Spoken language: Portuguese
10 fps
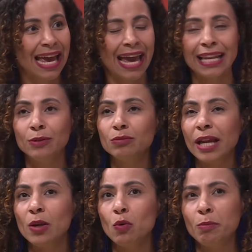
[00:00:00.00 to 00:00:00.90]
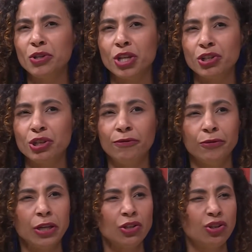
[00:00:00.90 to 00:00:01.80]
ela não tem um objetivo
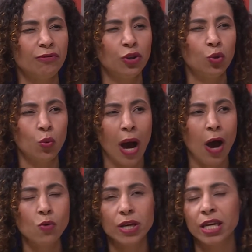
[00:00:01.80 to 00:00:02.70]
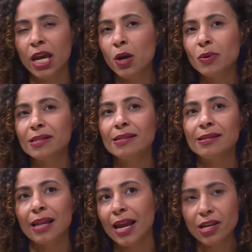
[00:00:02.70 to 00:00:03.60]
individual que eu
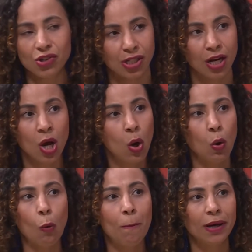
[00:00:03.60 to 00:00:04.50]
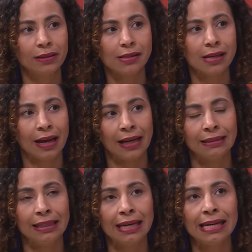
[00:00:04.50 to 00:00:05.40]
esteja ocupando essa
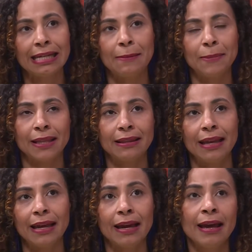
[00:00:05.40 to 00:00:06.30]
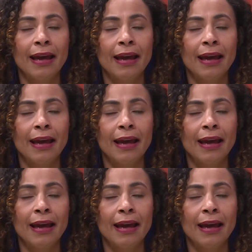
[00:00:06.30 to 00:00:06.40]
cadeira para ter